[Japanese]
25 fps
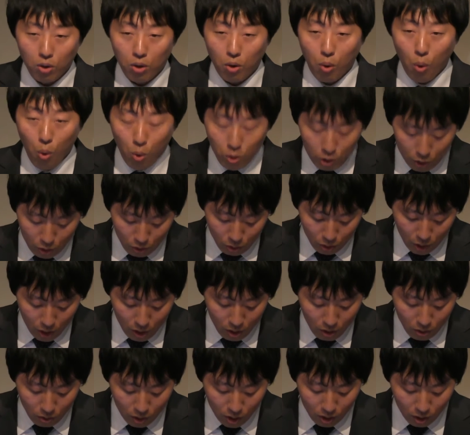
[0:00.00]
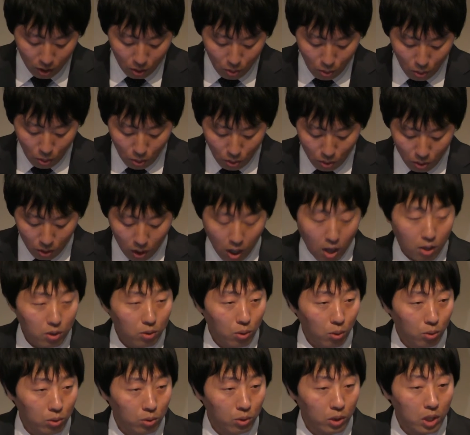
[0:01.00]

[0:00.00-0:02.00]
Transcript: 欧州金融危機後、各国